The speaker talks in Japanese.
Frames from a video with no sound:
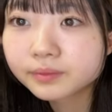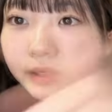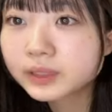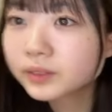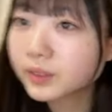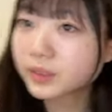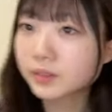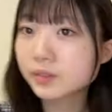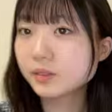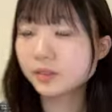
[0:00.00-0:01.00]
うそうですよ
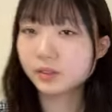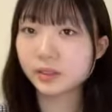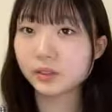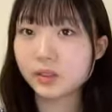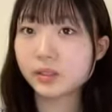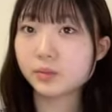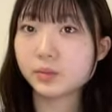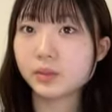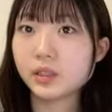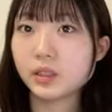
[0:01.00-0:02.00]
この服でオーディション
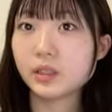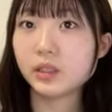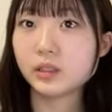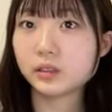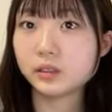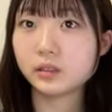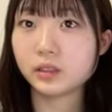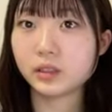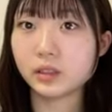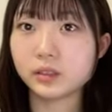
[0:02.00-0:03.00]
も受
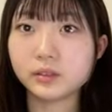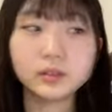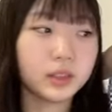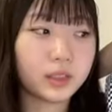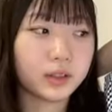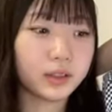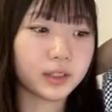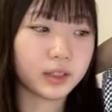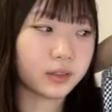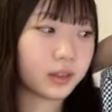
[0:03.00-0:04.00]
けた受けてはな
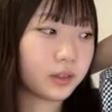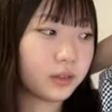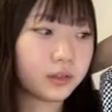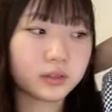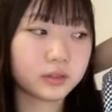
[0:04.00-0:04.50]
いけどあの